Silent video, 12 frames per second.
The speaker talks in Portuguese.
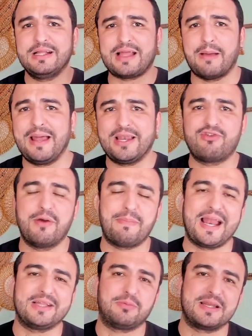tabela de
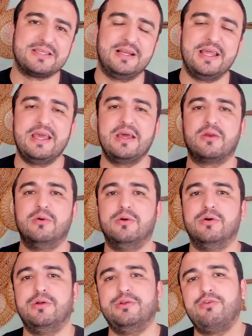campeonato
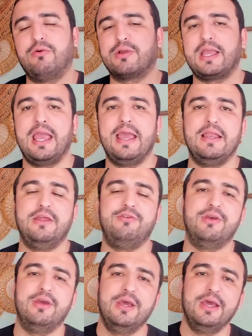brasileiro, John
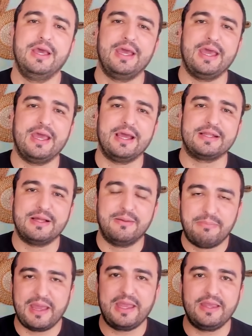Kennedy, é,
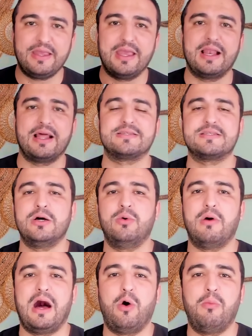também em
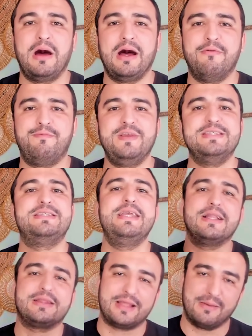relação a uma
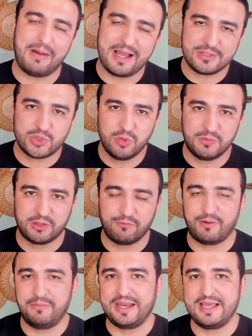visita, mais uma, do
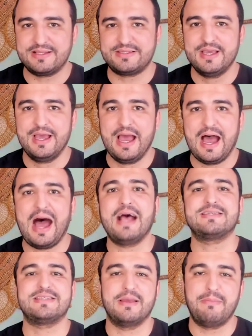Fluminense
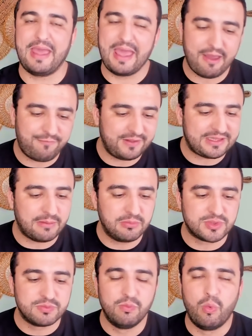à CBF.
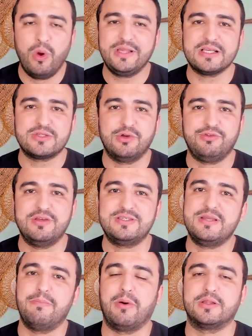Temos muitas
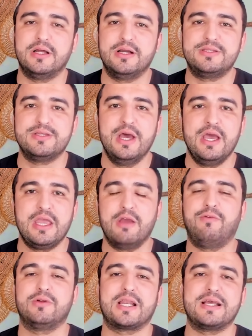notícias importantes e
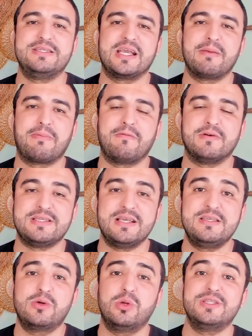eu vou trazer aqui para
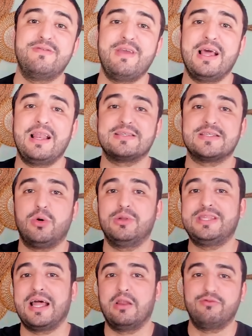vocês, inclusive em relação ao
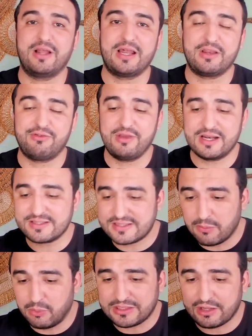telão de Laranjeiras,
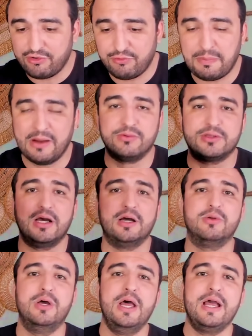tem muita gente
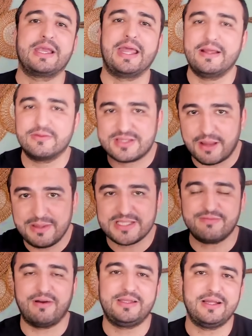perguntando, querendo saber
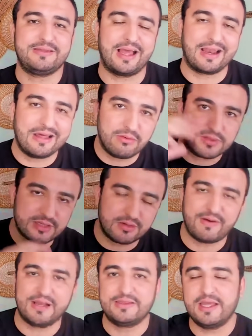se vai ter telão, se
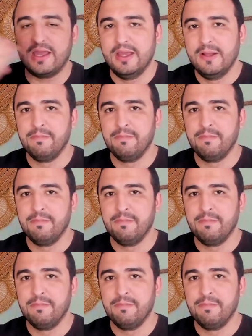não vai ter.